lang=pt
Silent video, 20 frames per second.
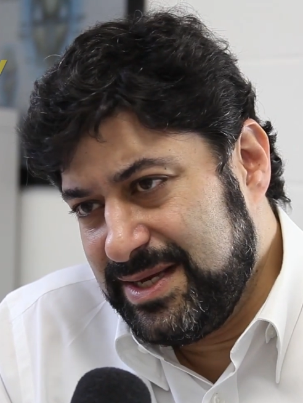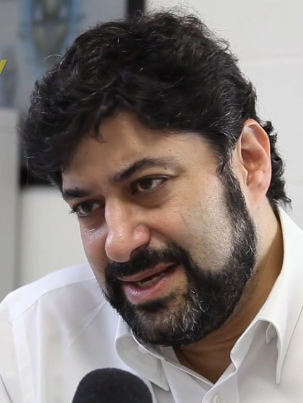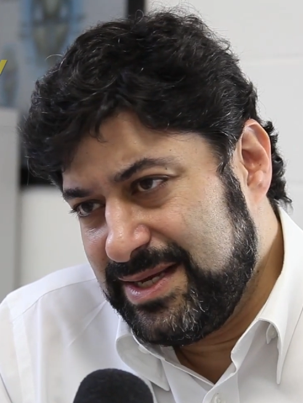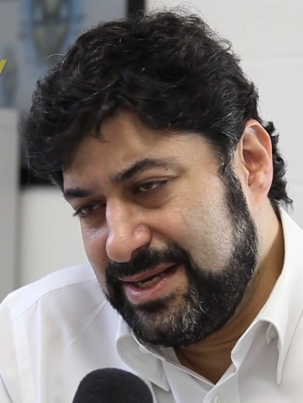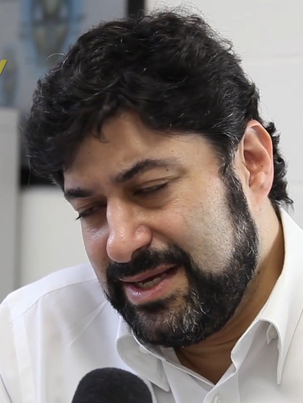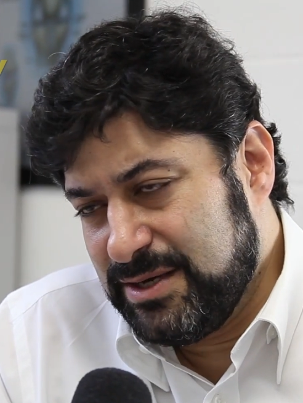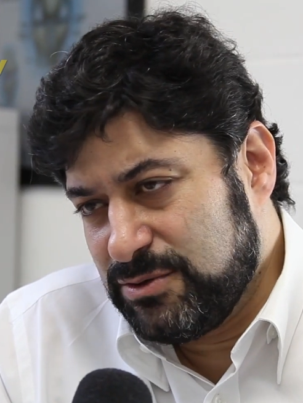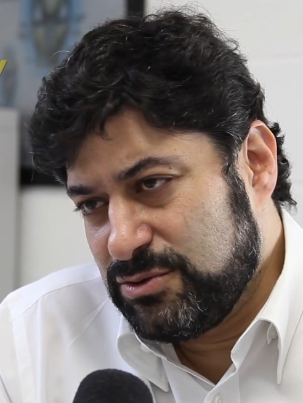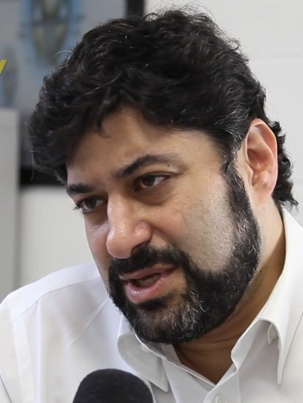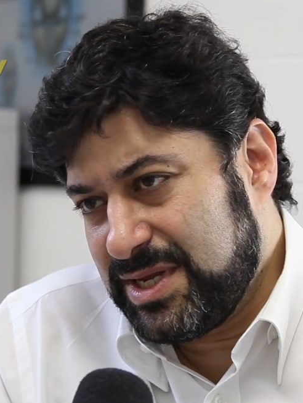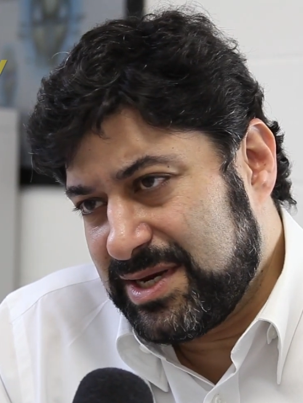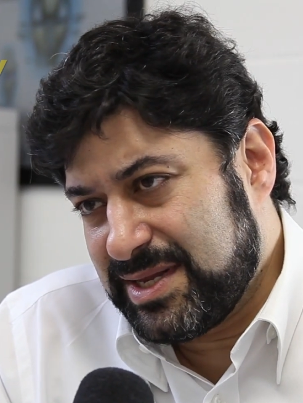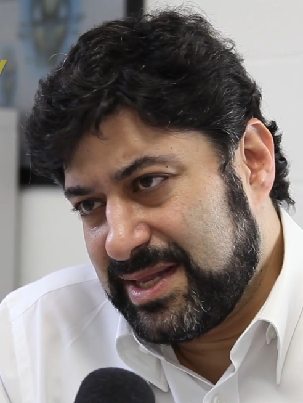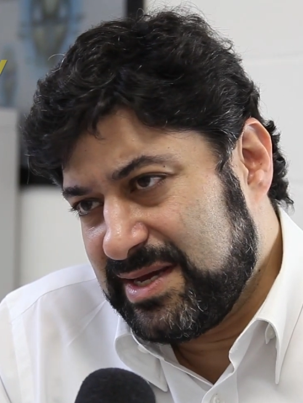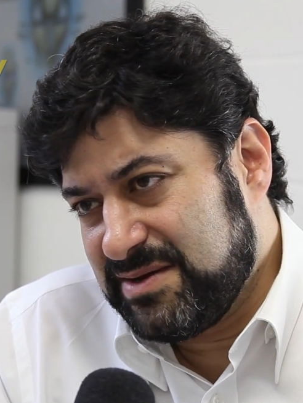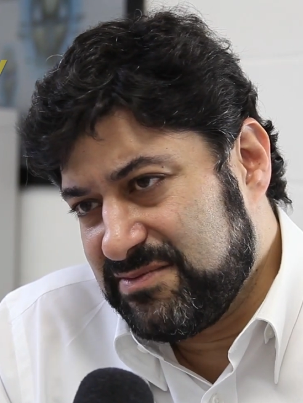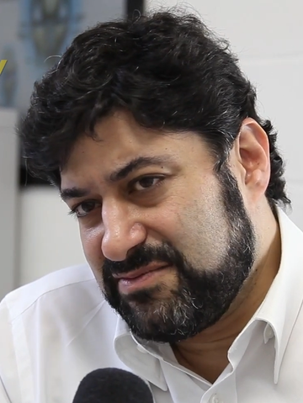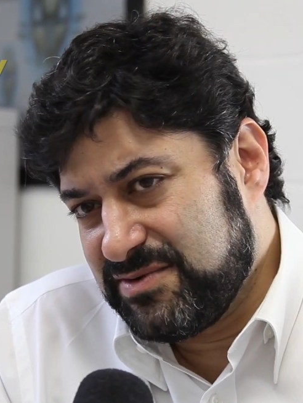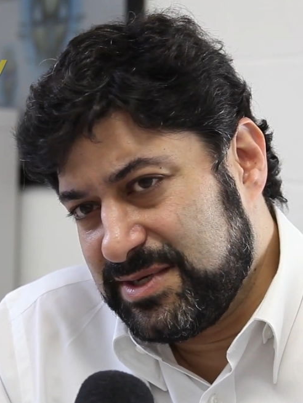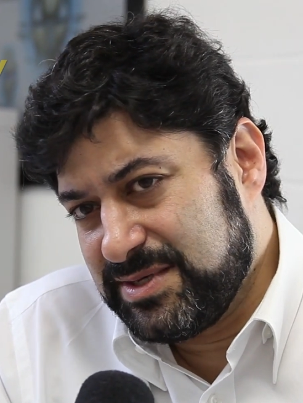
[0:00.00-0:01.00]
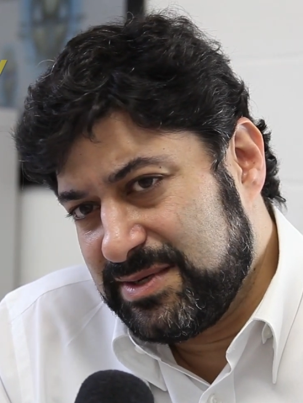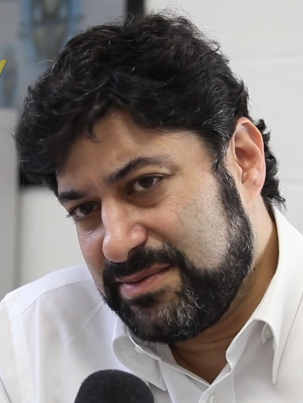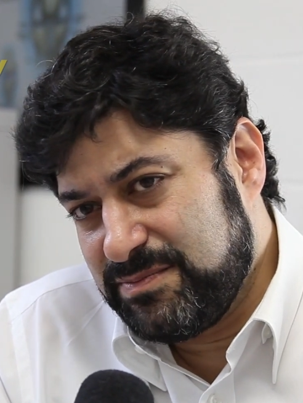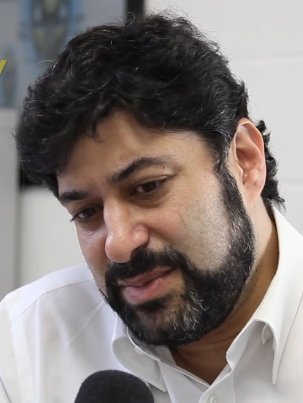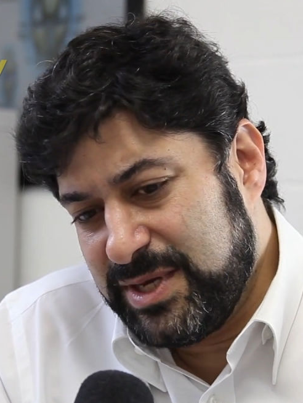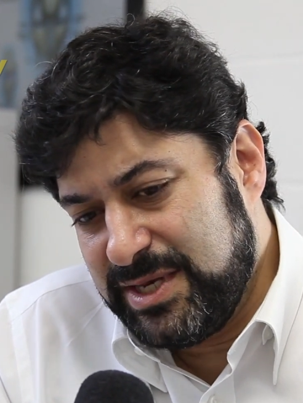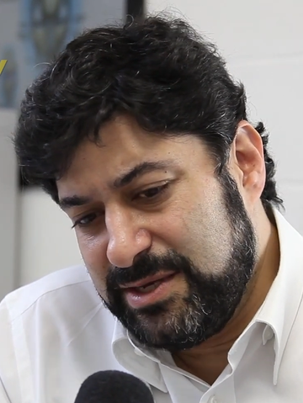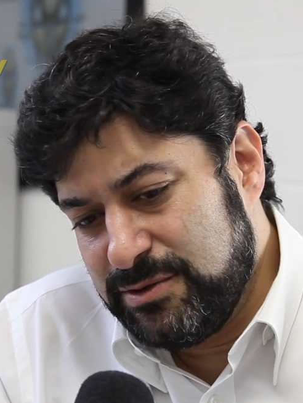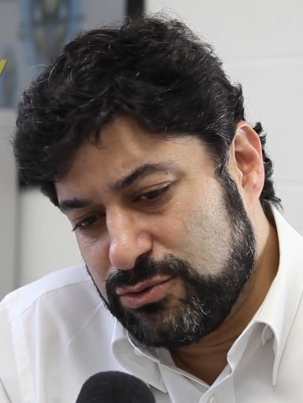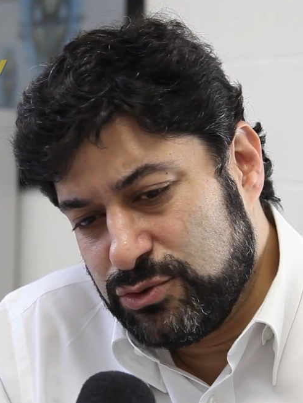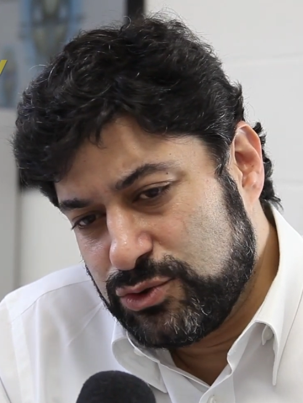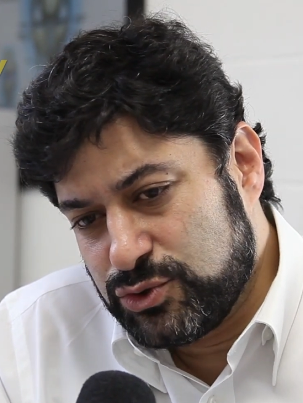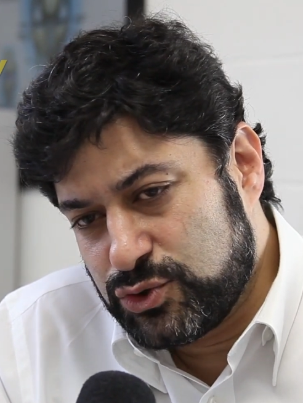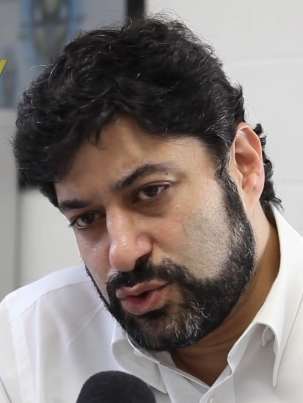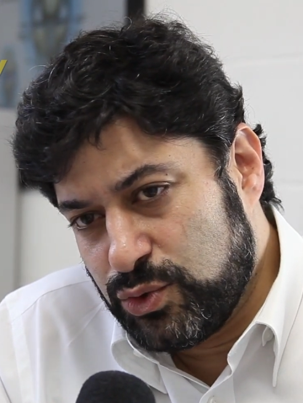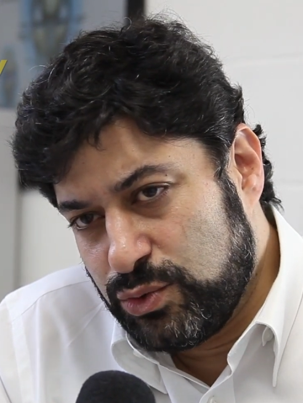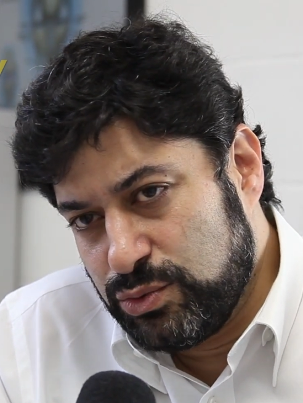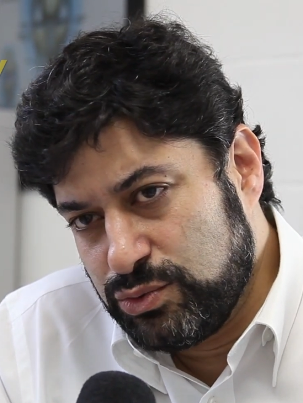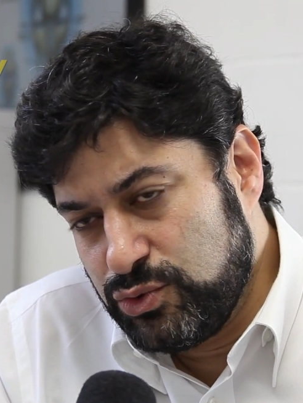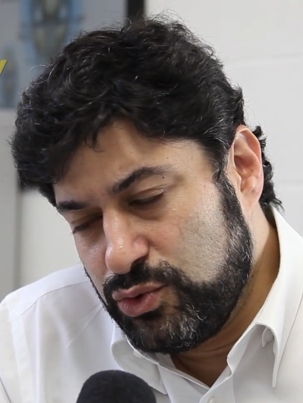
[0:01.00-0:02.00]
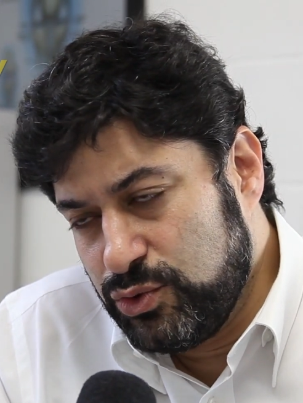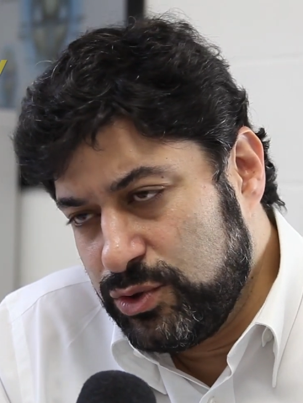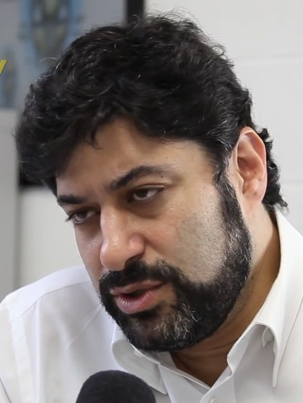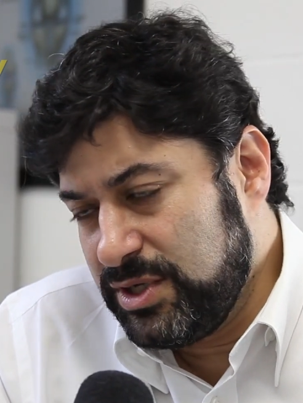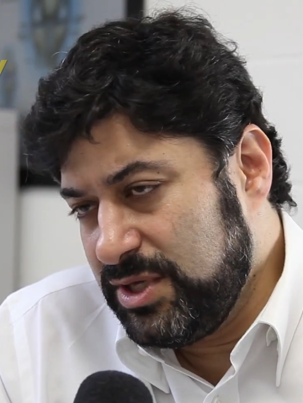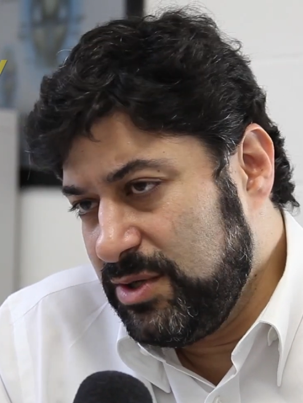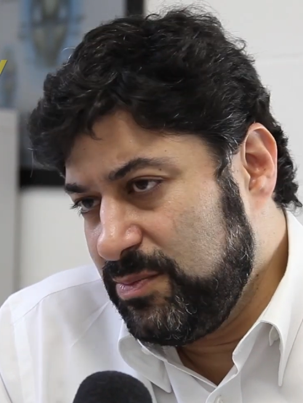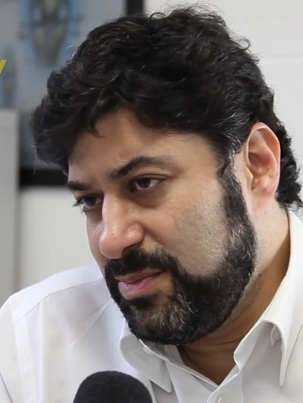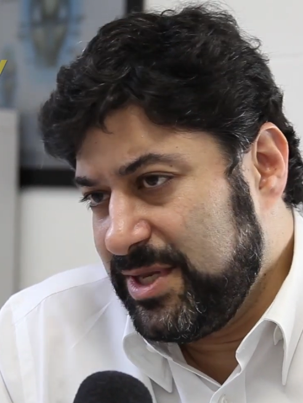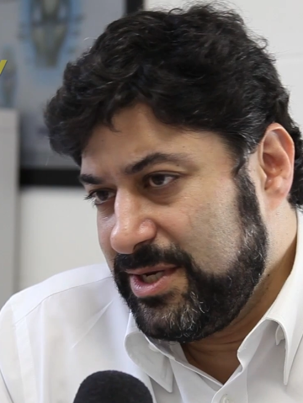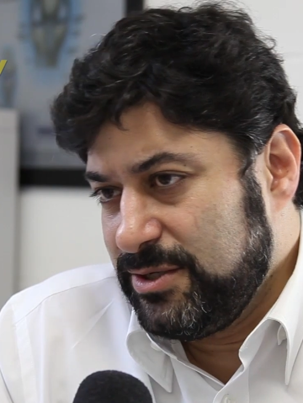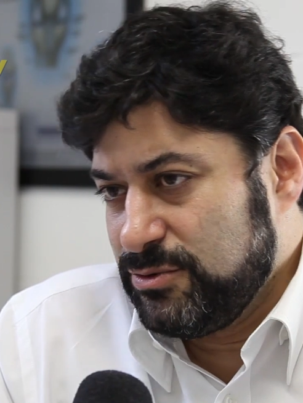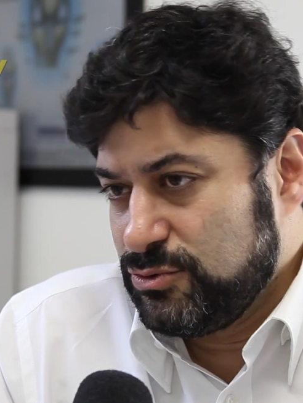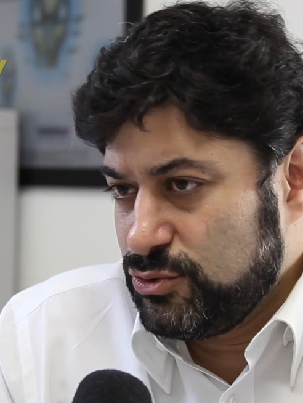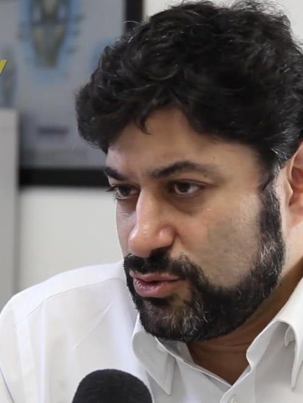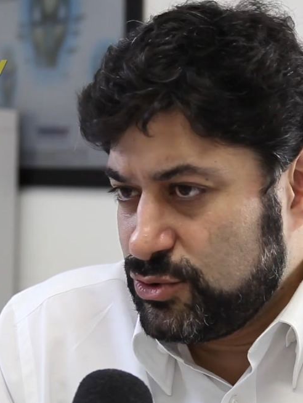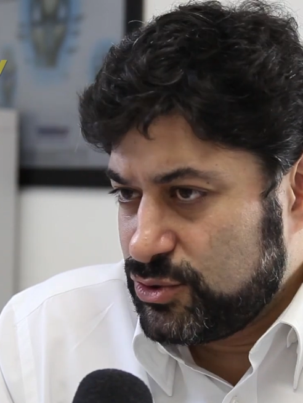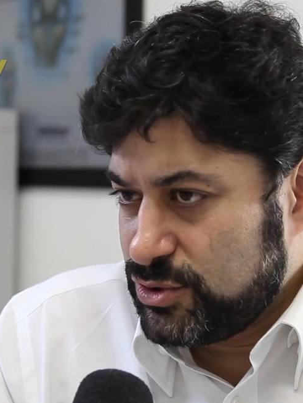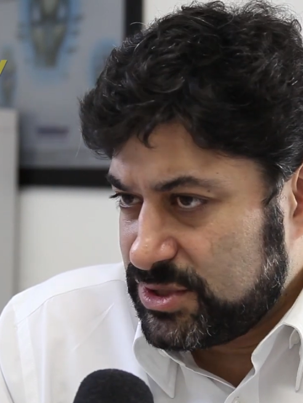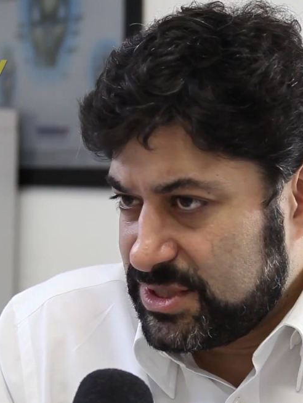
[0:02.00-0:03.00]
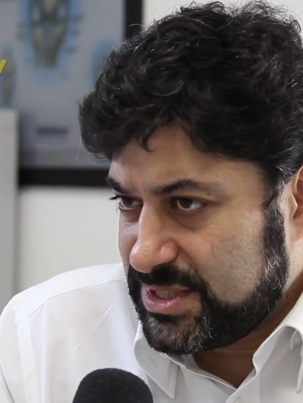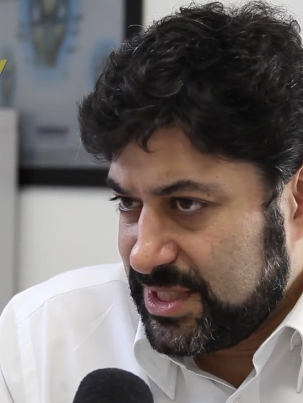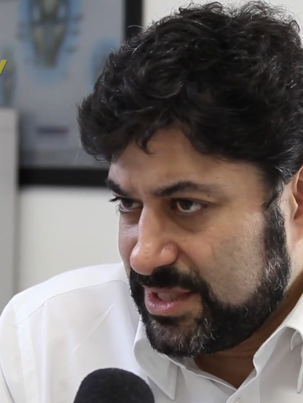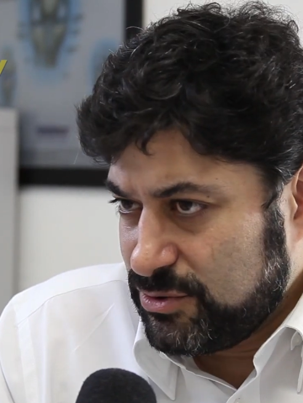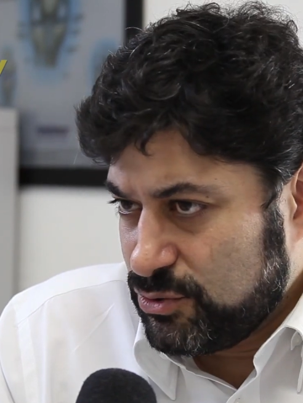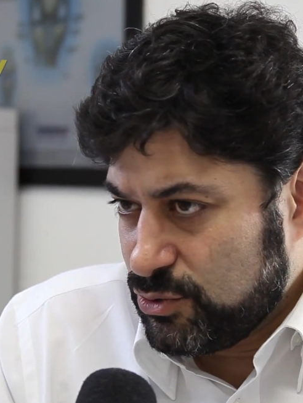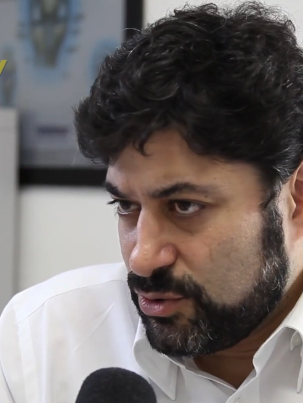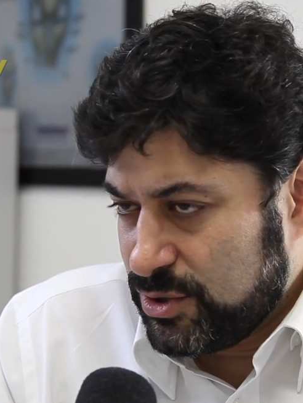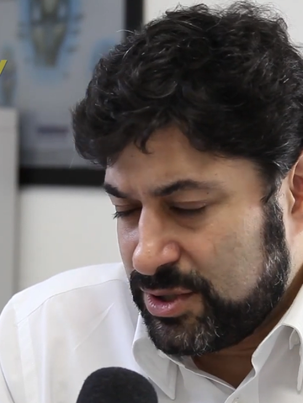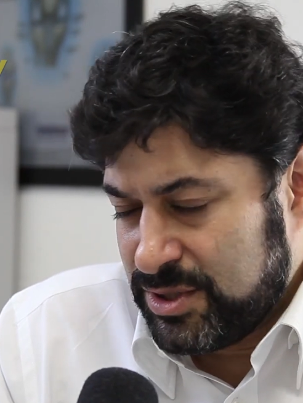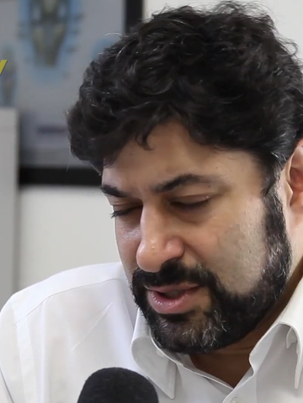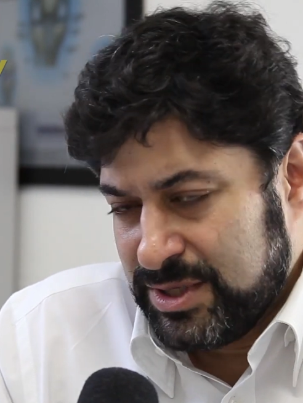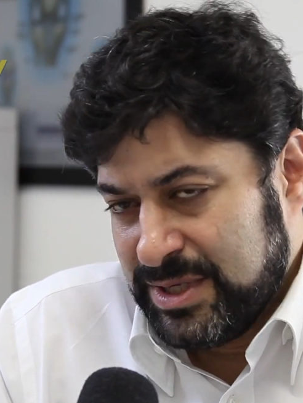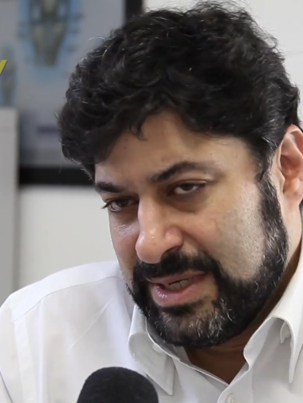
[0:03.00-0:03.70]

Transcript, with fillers: ele alternava períodos com dor e períodos sem dor.